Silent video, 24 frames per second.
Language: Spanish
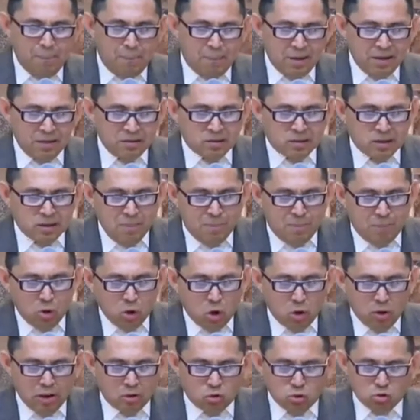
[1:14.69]
Al
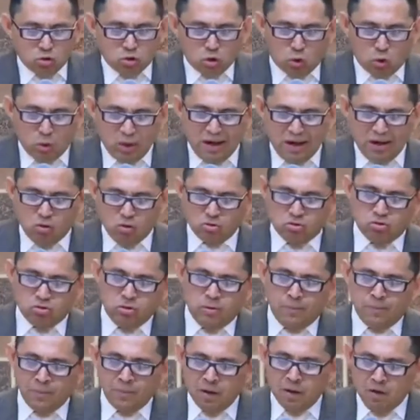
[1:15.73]
principio de tus
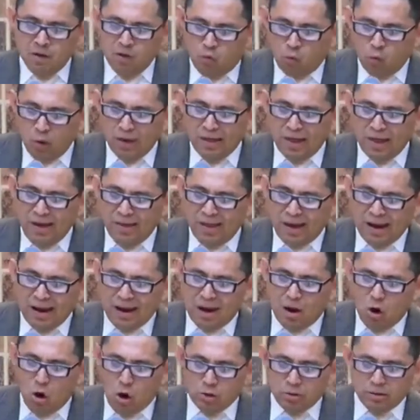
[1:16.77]
ruegos fue
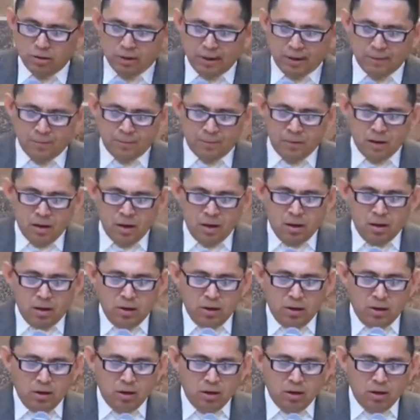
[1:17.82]
dada la orden